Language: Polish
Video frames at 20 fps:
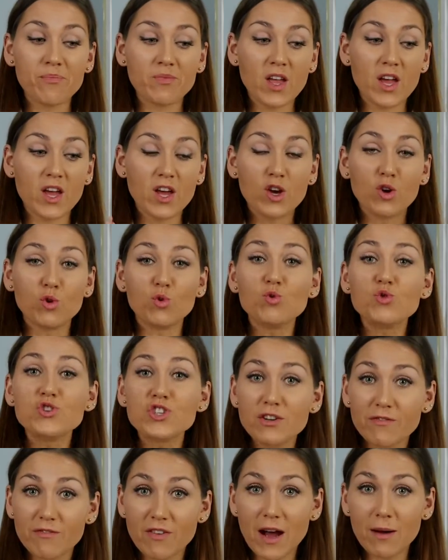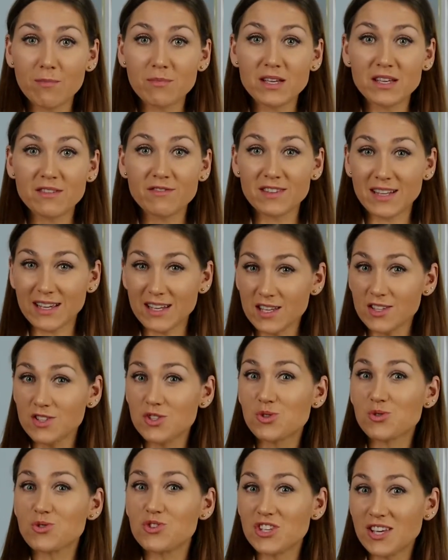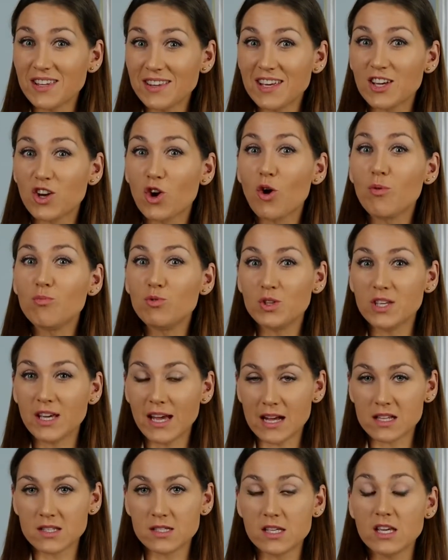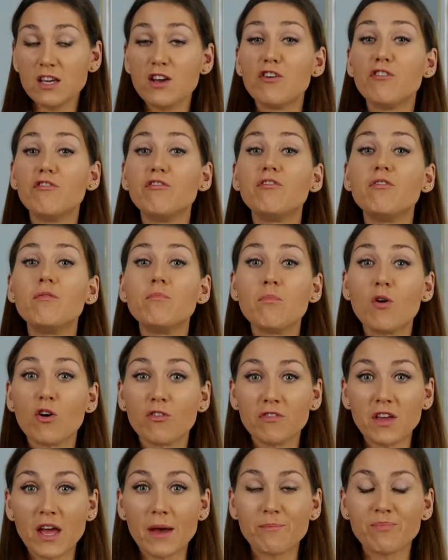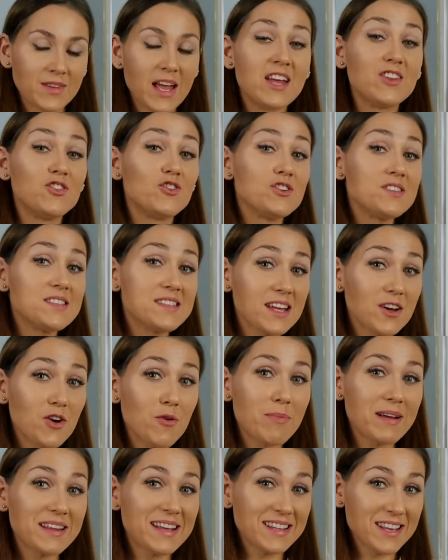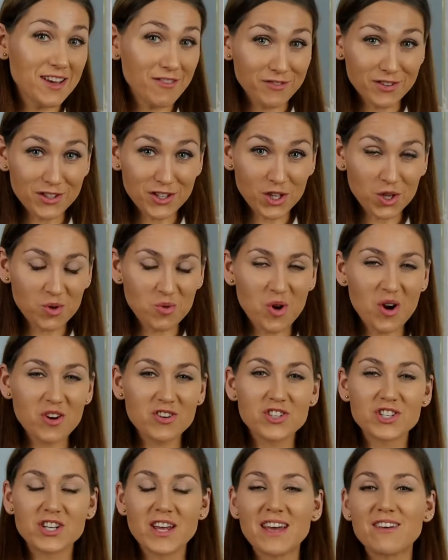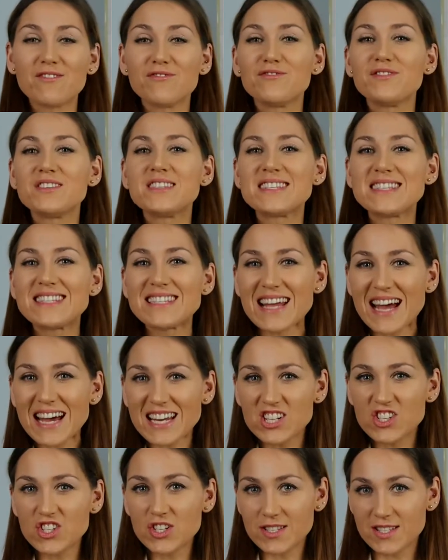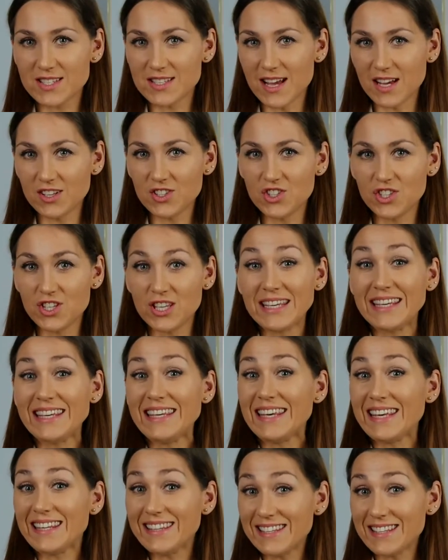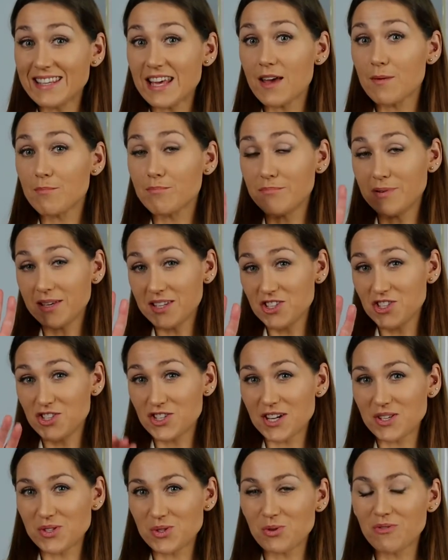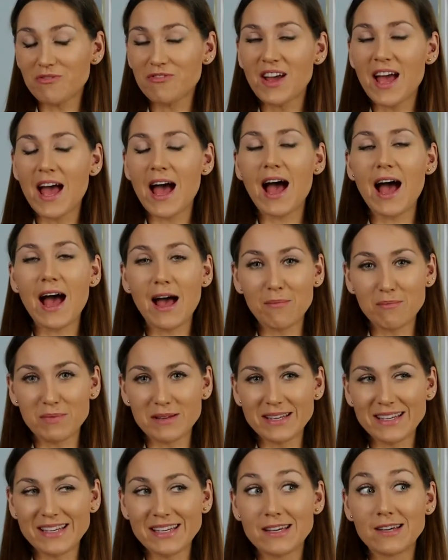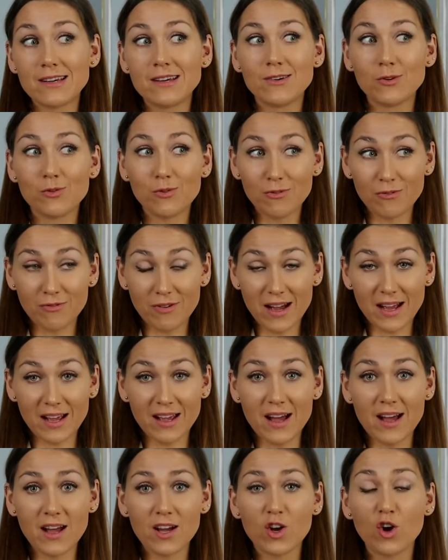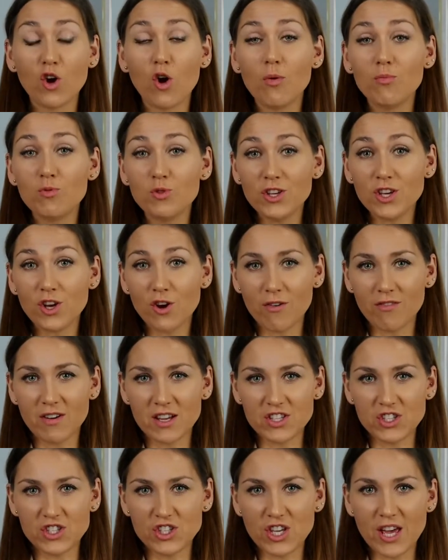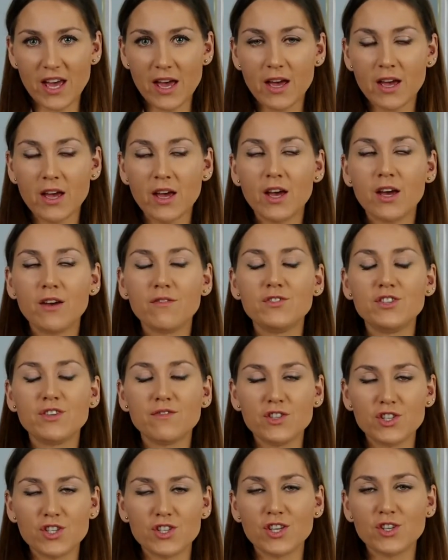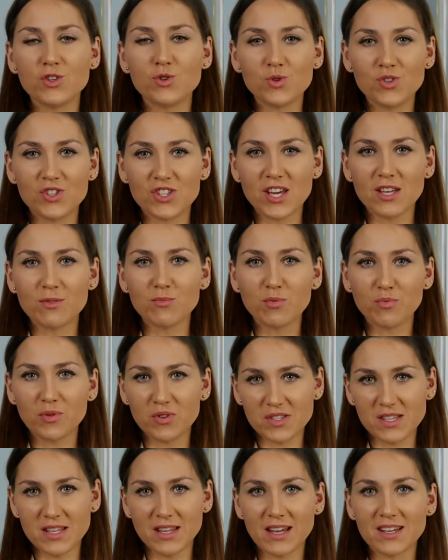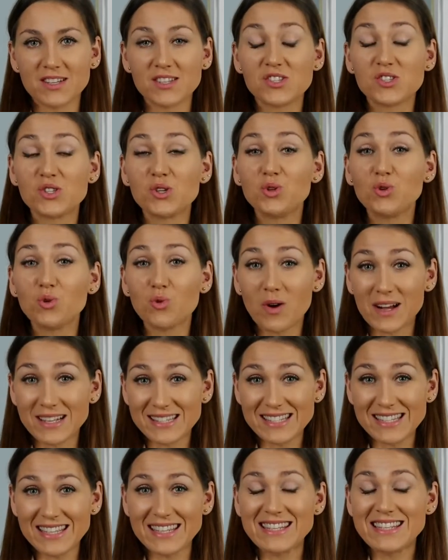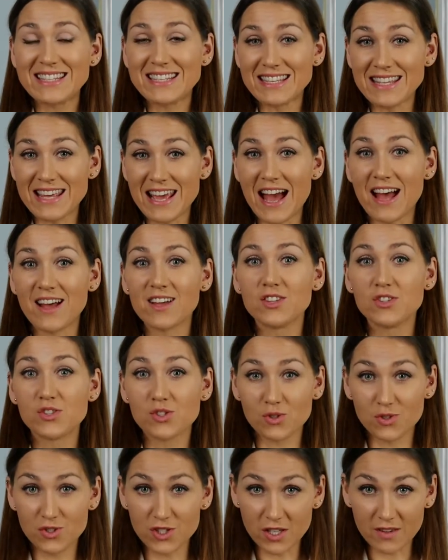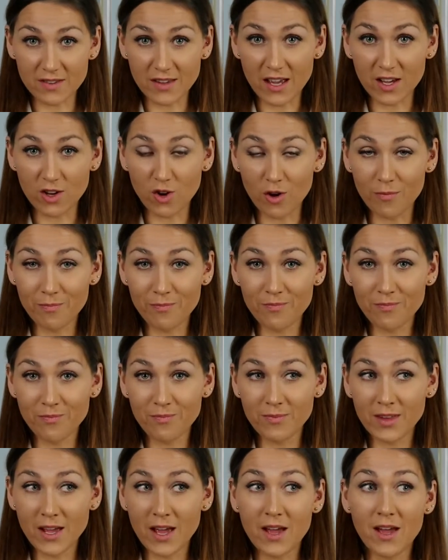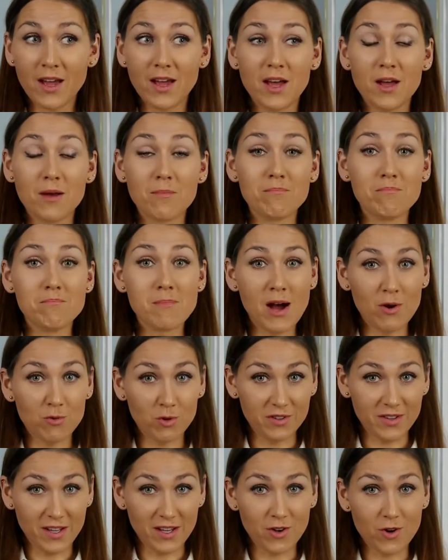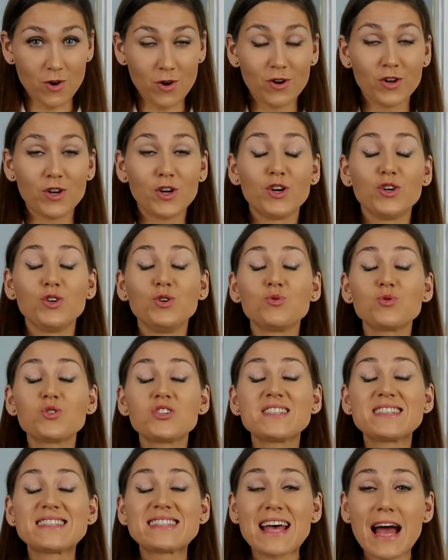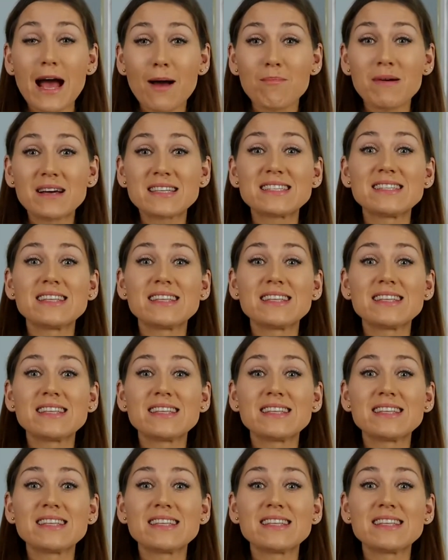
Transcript: e, używamy w takiej codziennej komunikacji w mowie. No i z tego badania wynikło, że wystarczy znać jedynie 5 czasów, aby, uwaga, komunikować się w 97% sytuacji dnia codziennego. Mało tego, już sama